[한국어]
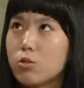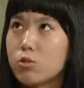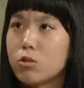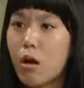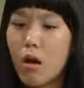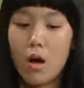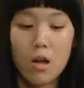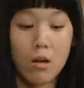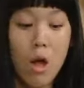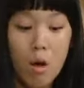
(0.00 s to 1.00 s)
해?
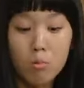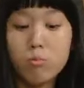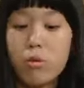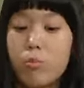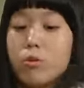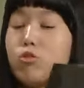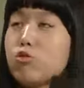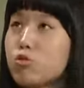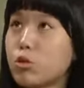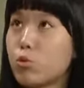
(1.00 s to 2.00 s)
아저씨가 내
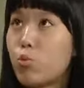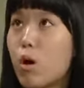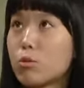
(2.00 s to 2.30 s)
미술 숙제도